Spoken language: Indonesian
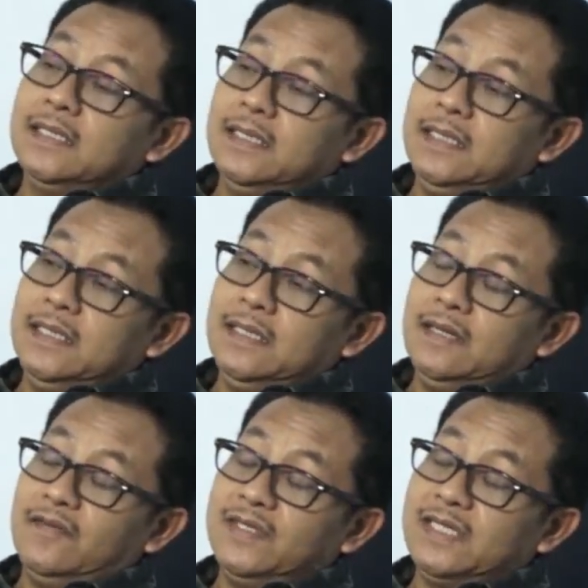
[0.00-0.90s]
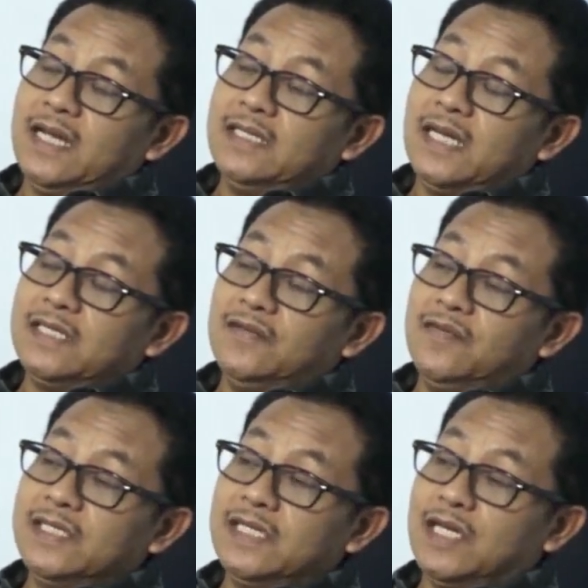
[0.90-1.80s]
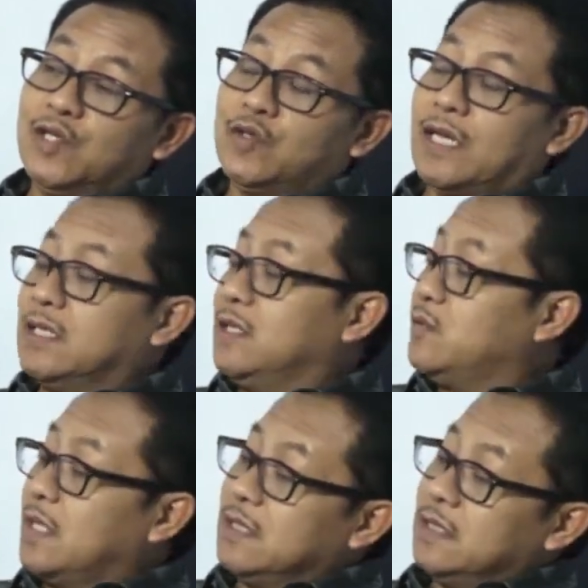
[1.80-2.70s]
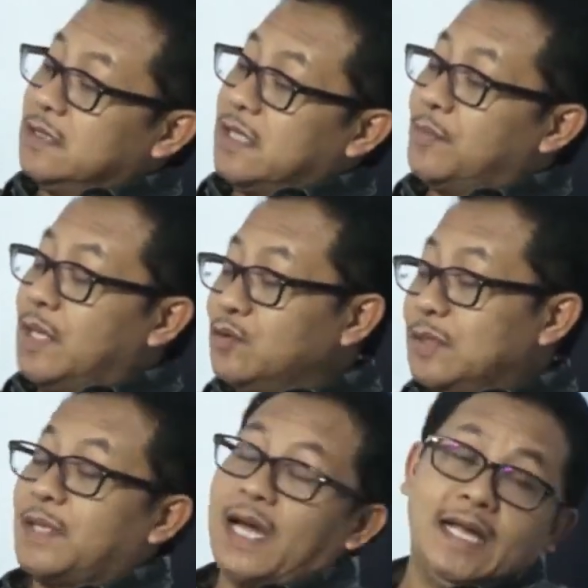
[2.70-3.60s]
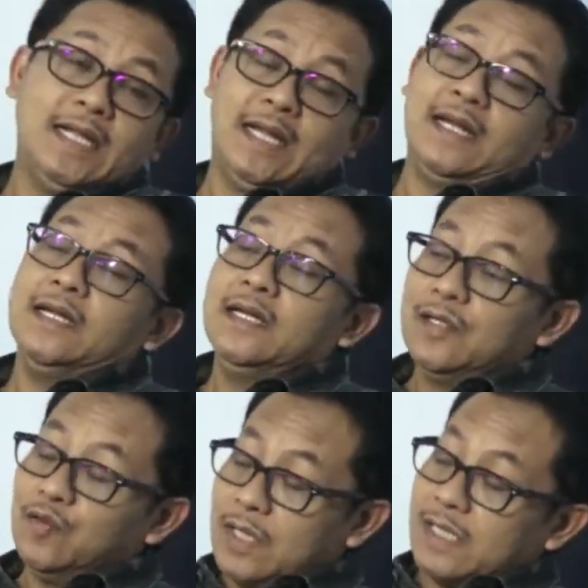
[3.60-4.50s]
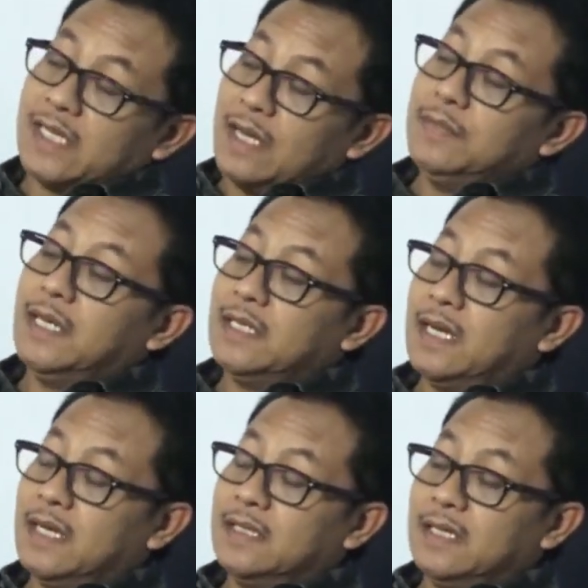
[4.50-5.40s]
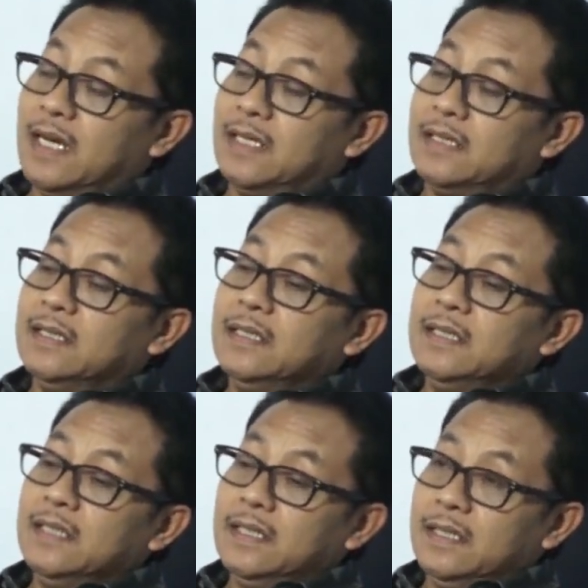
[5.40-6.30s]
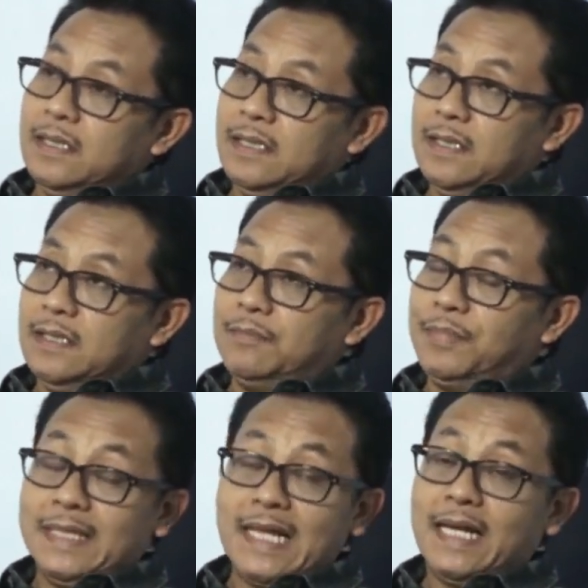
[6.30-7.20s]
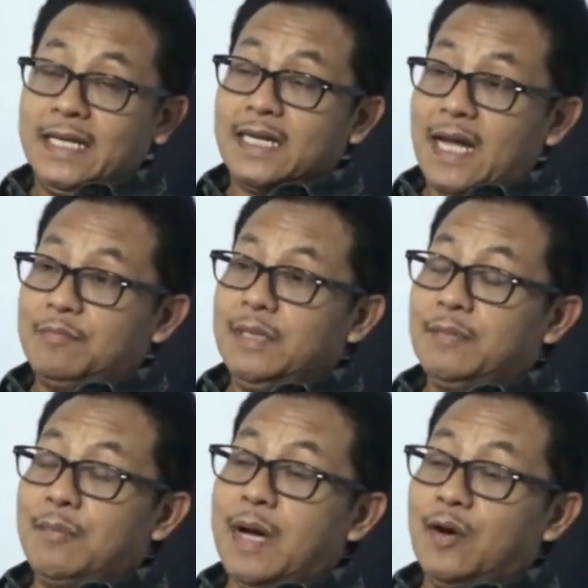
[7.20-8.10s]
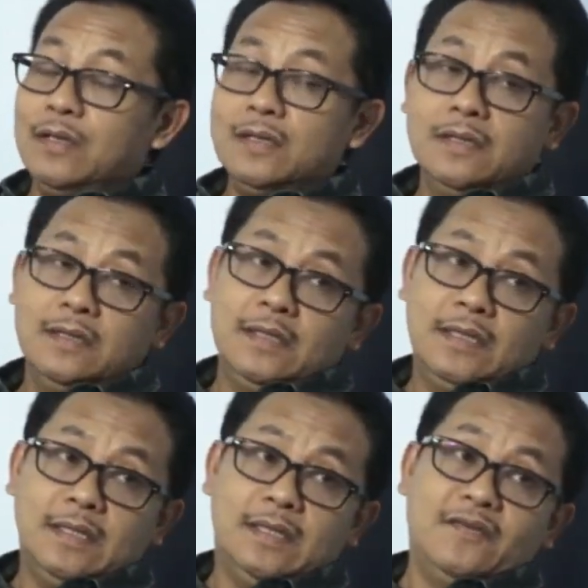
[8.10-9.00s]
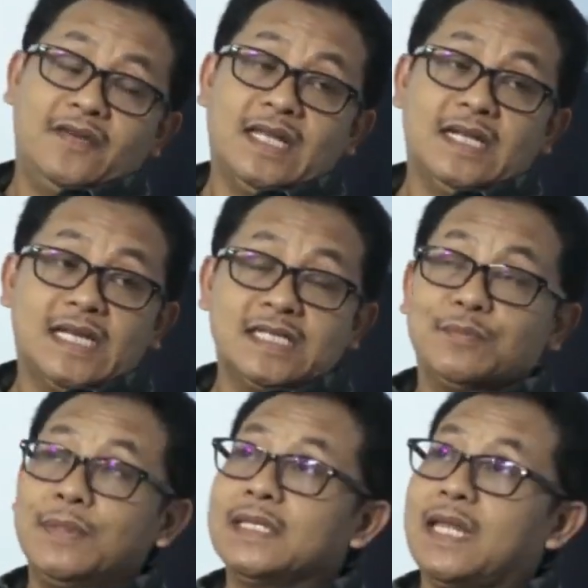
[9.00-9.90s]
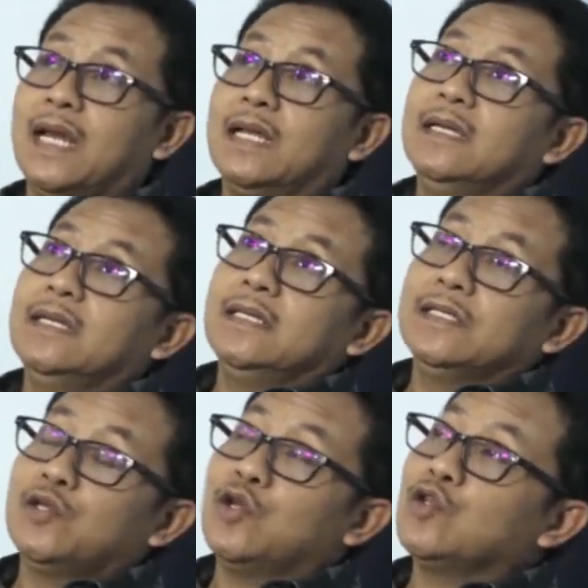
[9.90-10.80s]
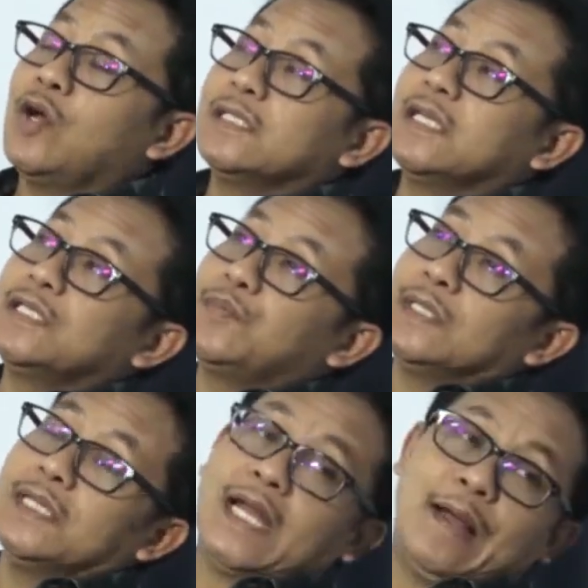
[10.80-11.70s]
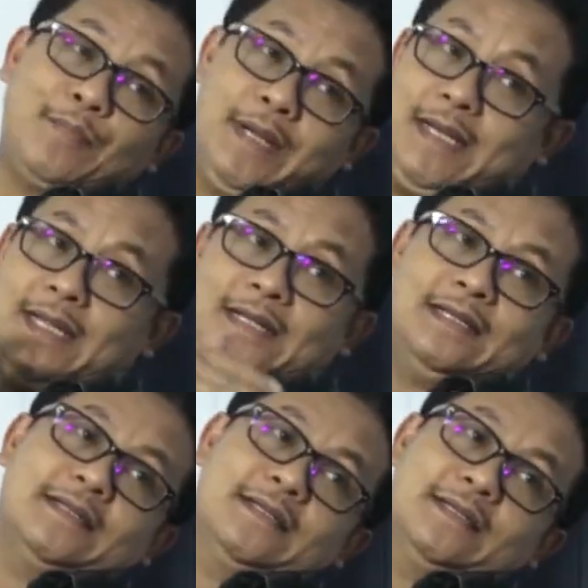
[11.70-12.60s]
Jadi revitalisasi fisik itu tadi sudah disampaikan takar Karya. Tugas kami adalah dengan uh, pentahelik kami membangun Vitalisasi eh, revitalisasi mental. Contoh aja seperti kabel ya. Hmm.